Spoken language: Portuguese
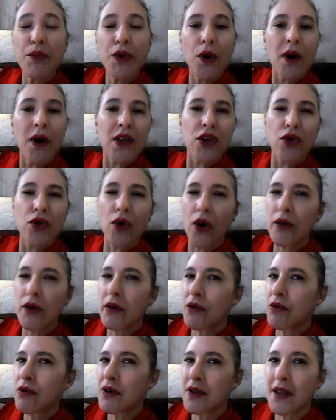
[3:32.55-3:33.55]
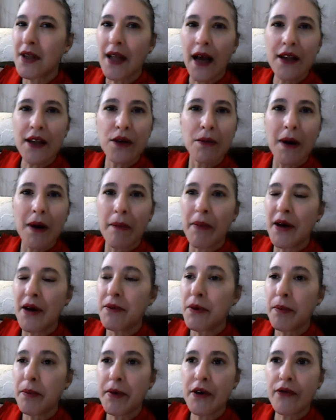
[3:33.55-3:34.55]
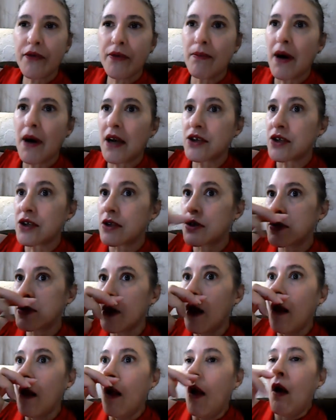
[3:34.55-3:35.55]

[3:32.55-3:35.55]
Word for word: porque eu adoro acordar, tomar banho e me perfumar, gente.